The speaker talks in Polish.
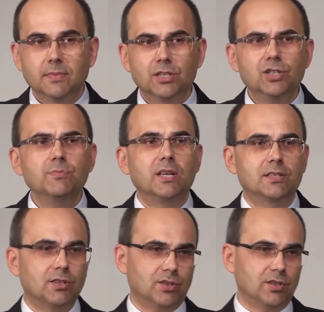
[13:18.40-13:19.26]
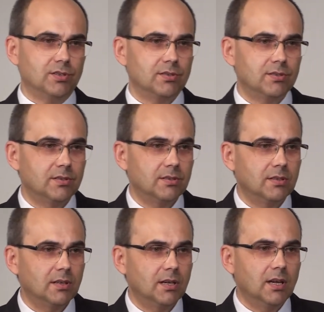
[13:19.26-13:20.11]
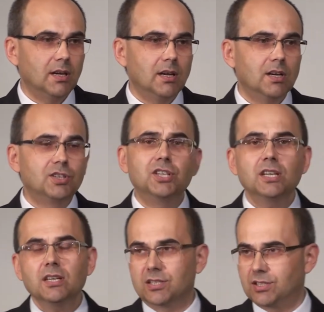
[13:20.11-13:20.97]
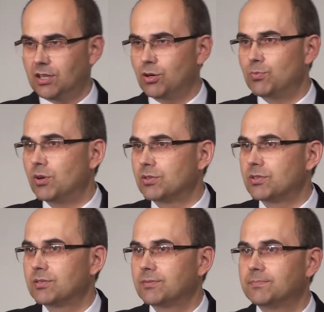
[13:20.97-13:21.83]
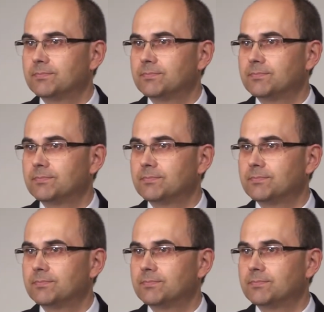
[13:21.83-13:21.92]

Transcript: Czym jest krzyż? Gdzie jest jego moc?